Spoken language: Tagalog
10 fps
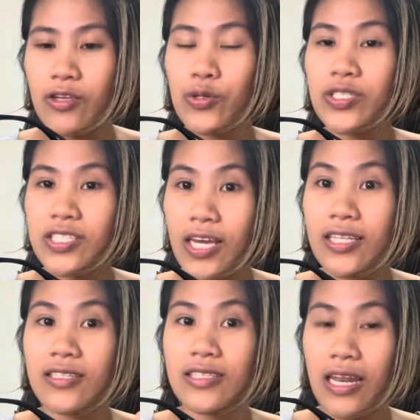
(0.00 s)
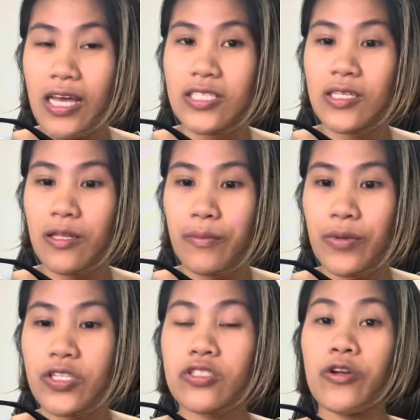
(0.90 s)
yung second to the last na
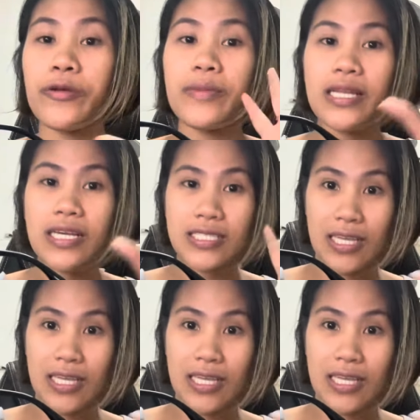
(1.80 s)
numbers, normally kasi